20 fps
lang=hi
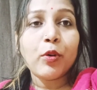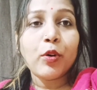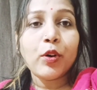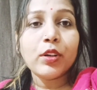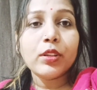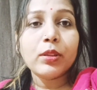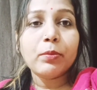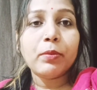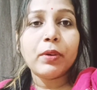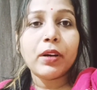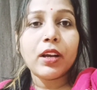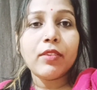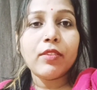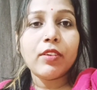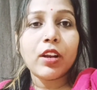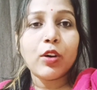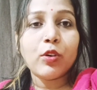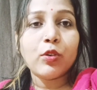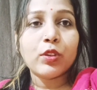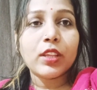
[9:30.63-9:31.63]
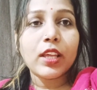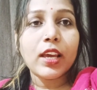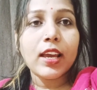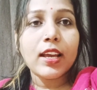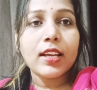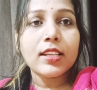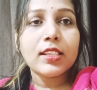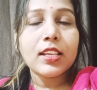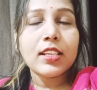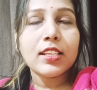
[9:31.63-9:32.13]
बहुत बड़ा वाला होता
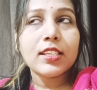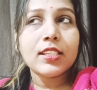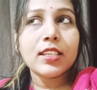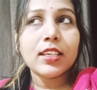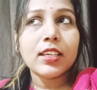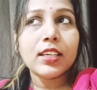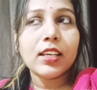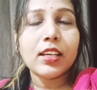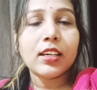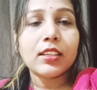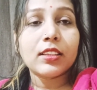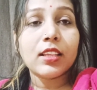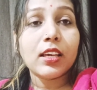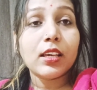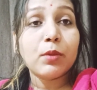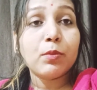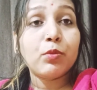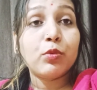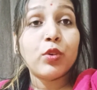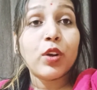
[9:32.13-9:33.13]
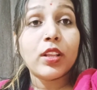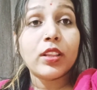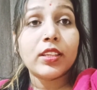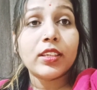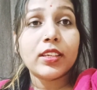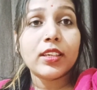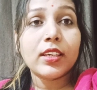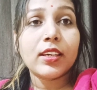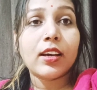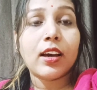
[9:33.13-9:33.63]
है ऐसा जैसे कि लगता है कि पूरा
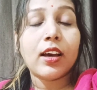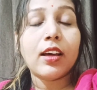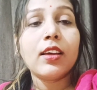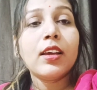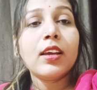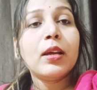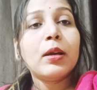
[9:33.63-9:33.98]
दिखेगा